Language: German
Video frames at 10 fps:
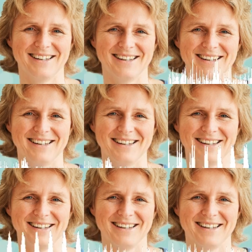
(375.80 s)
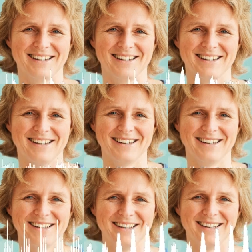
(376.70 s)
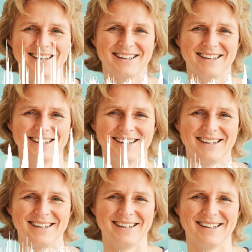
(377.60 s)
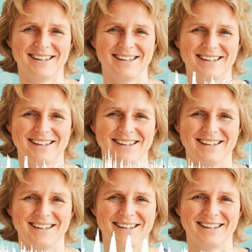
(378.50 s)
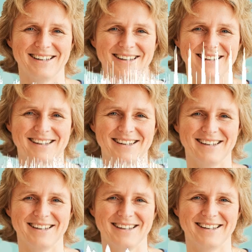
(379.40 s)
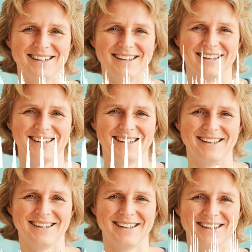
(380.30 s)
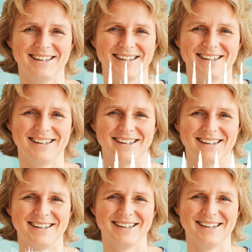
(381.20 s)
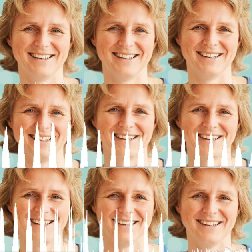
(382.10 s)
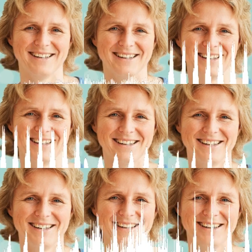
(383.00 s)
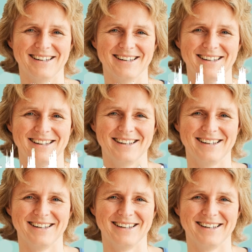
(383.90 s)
Das ist dann eher sicher phasenweise unterschiedlich. Manchmal ist es einfach trist und grau und alltäglich und manchmal fühlen wir uns erfüllt.